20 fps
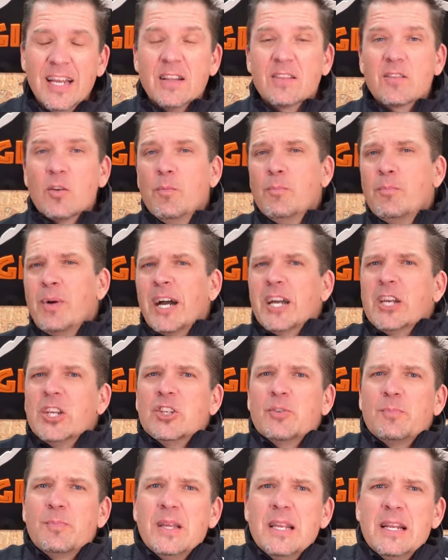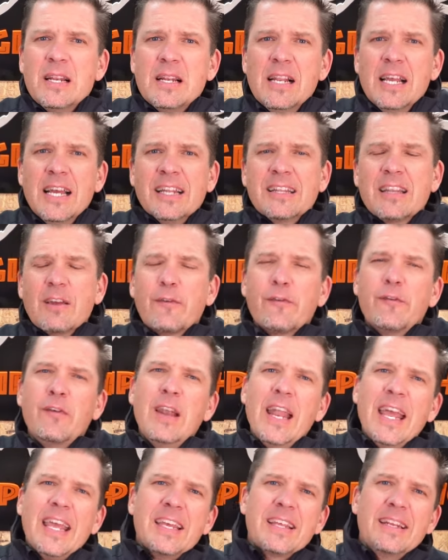zum Beispiel der
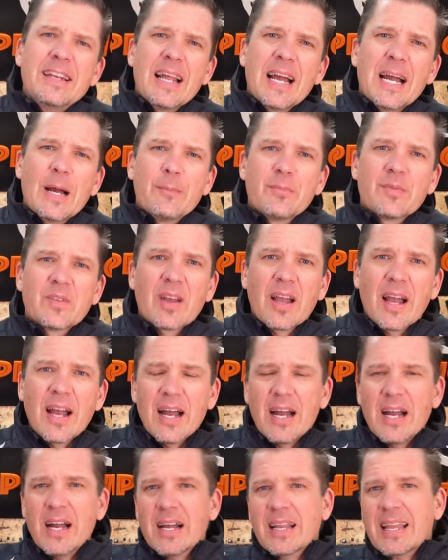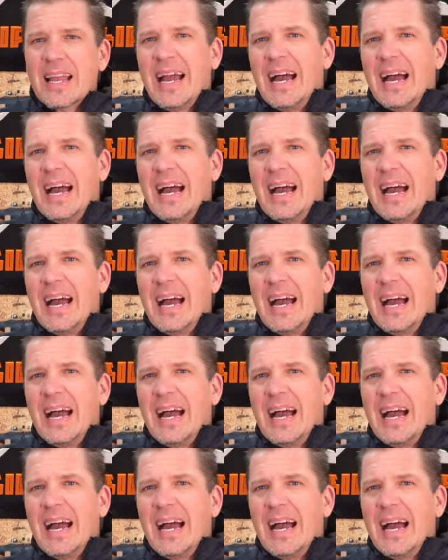Flächenabtrag,